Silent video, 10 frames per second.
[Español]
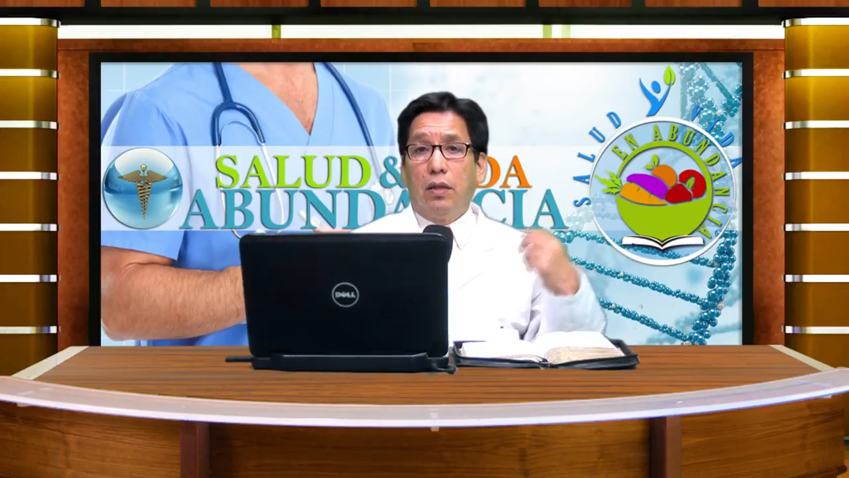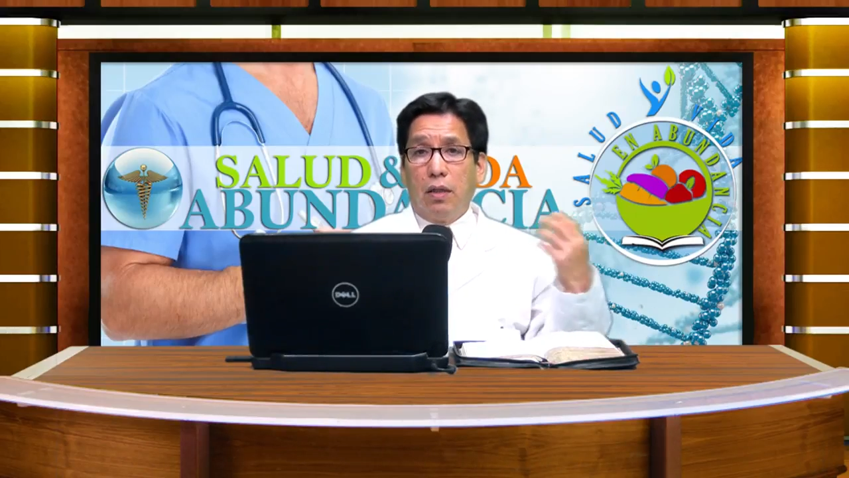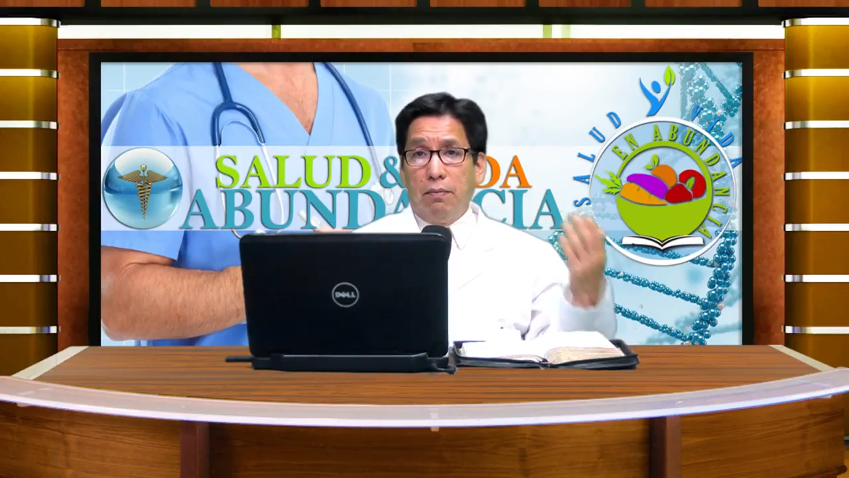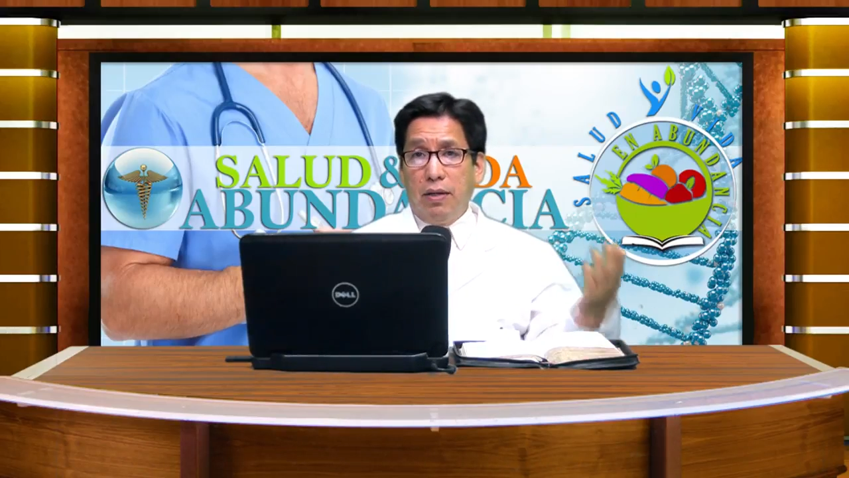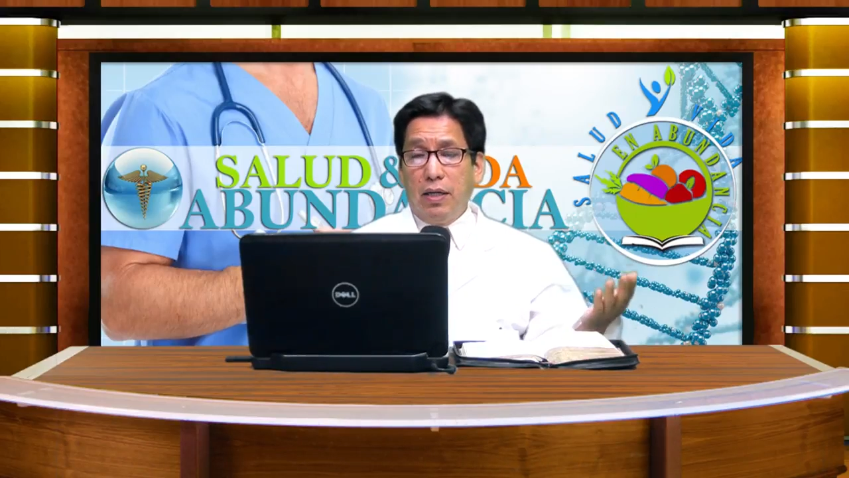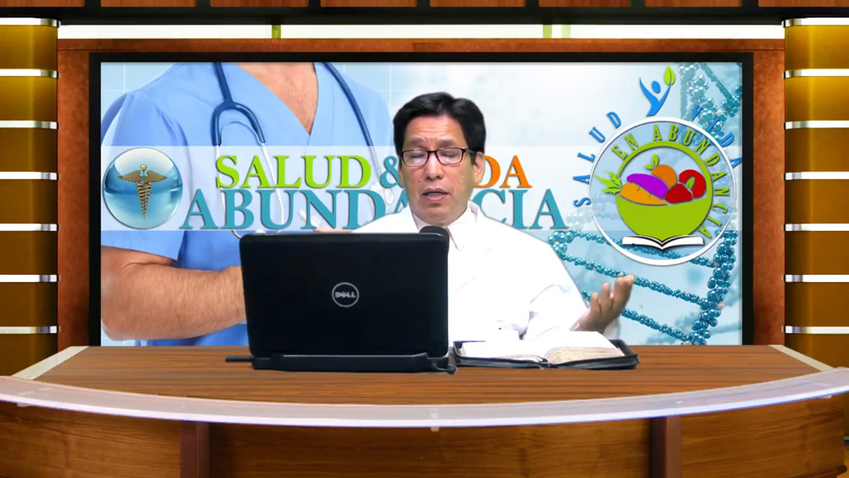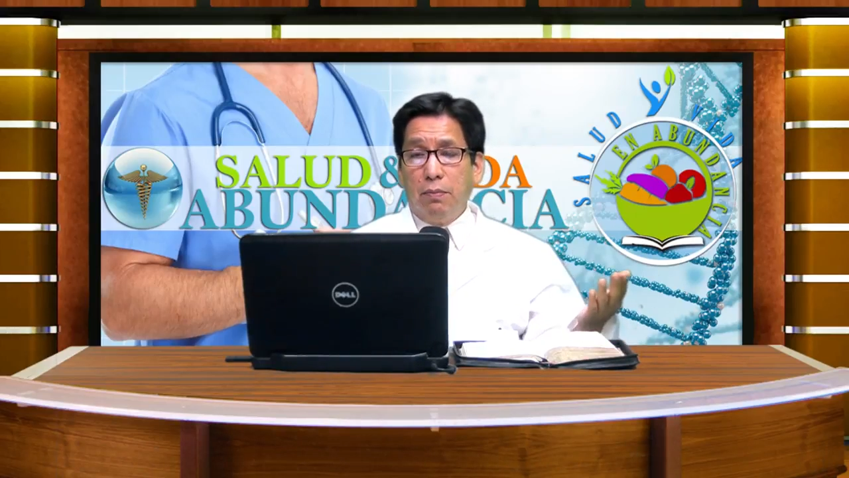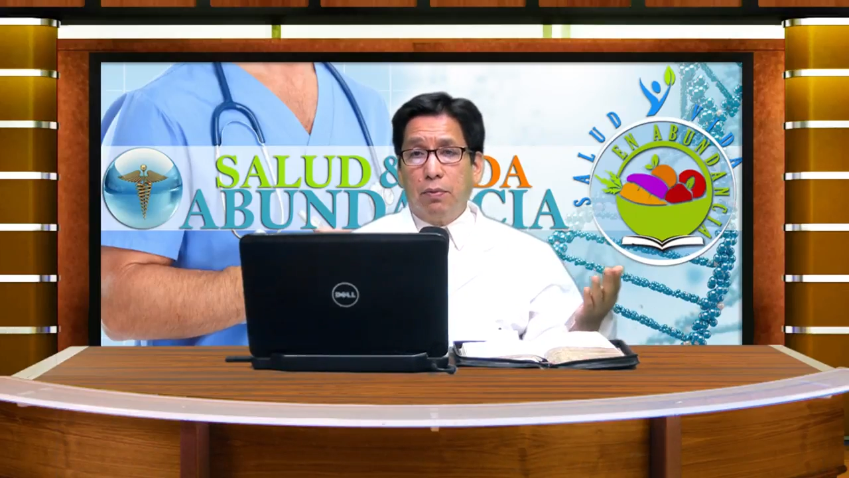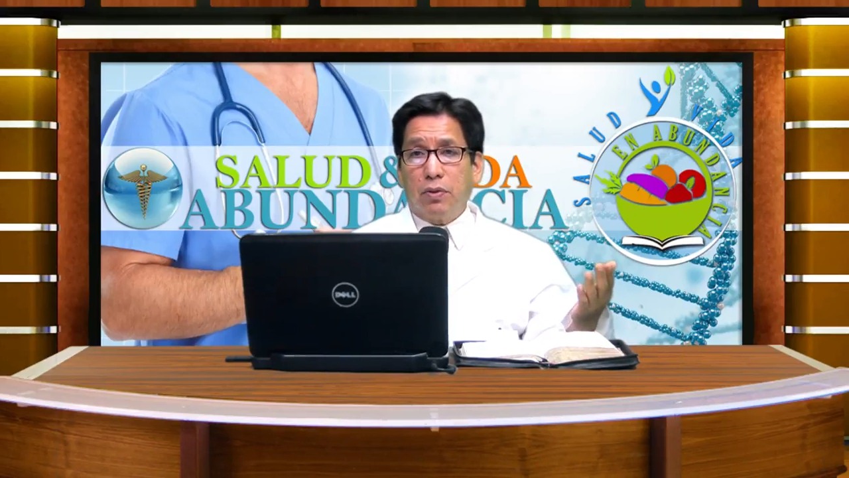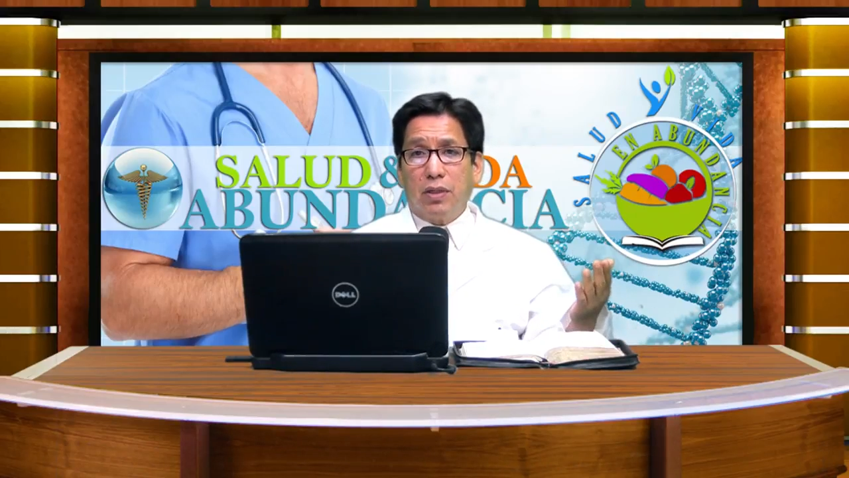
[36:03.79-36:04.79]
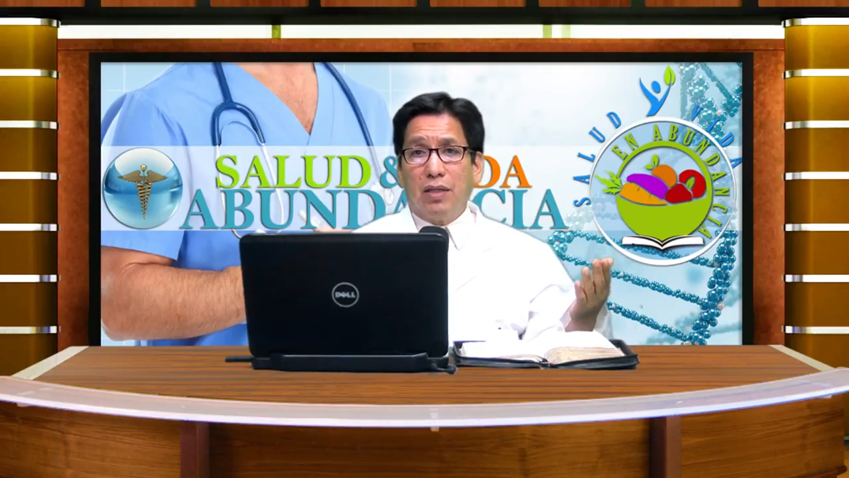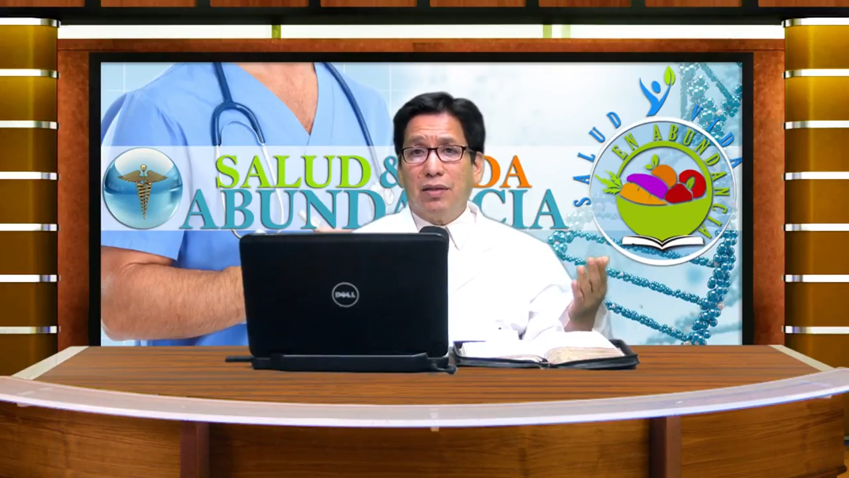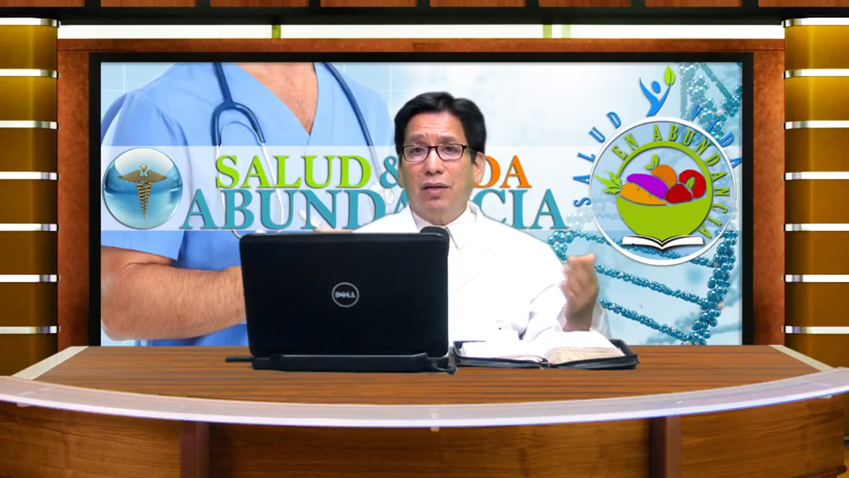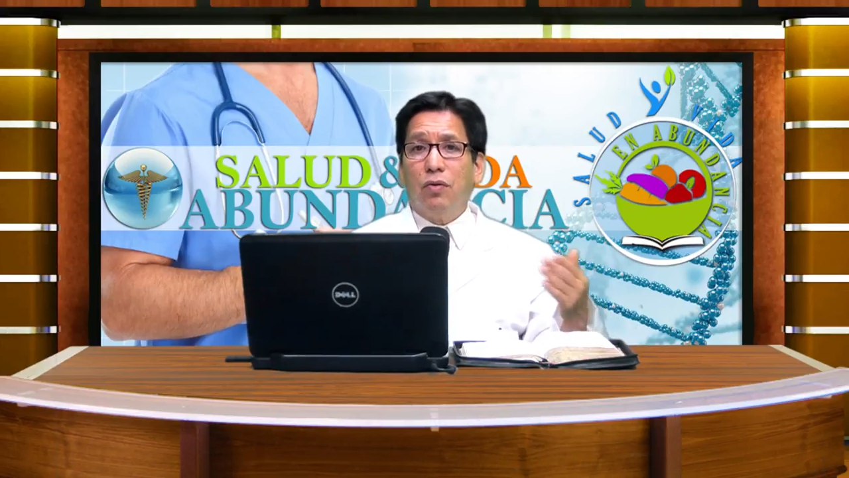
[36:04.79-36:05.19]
También importante